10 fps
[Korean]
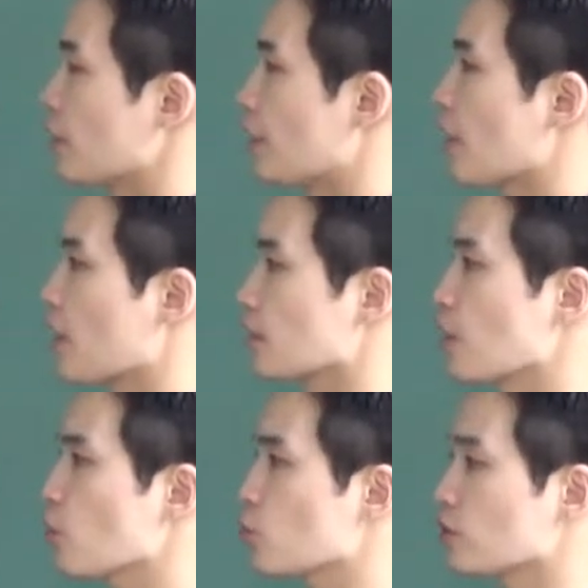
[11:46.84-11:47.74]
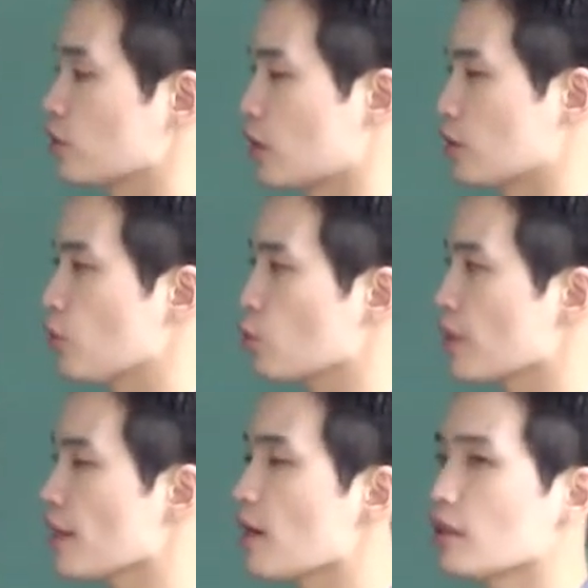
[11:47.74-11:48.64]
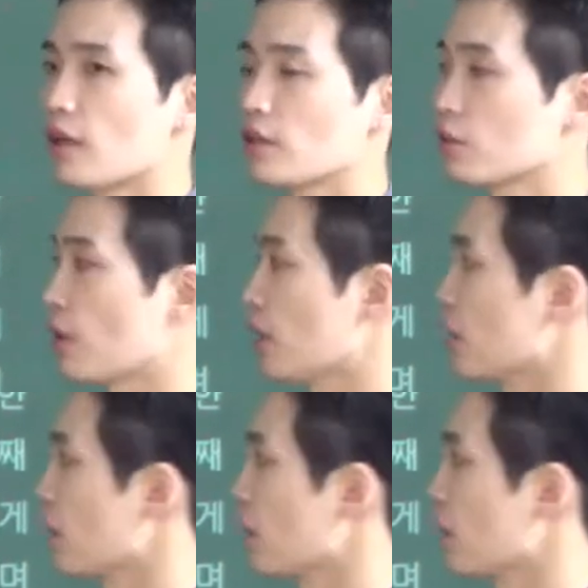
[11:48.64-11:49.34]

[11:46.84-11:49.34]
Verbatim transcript: 얘네가 새로 이렇게 서로 생각이 다른 거야.